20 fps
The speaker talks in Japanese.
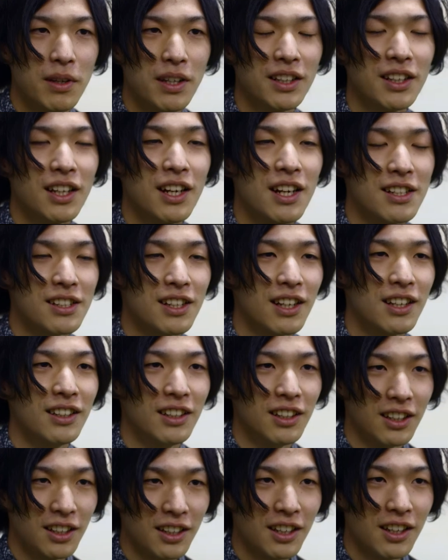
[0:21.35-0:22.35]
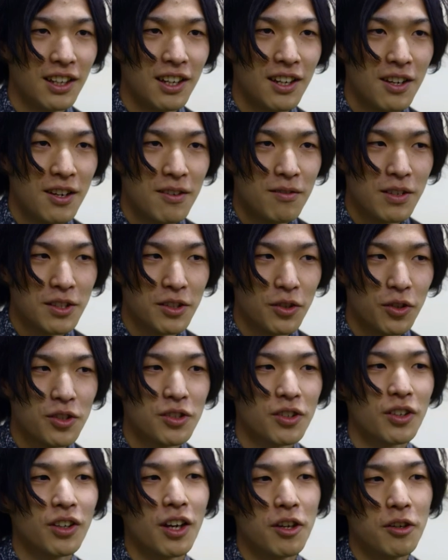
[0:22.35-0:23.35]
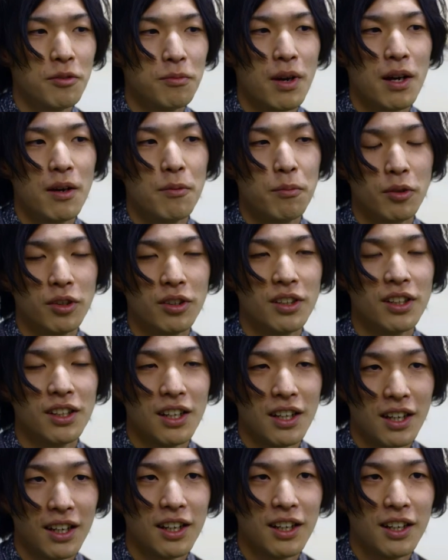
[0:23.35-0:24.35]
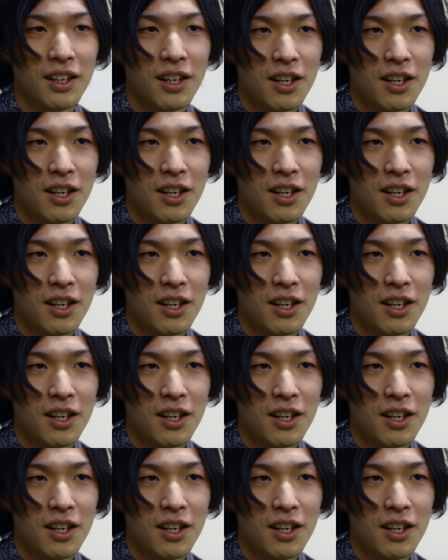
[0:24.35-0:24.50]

立たない3人、まあ、それぞれが不満を持ってて、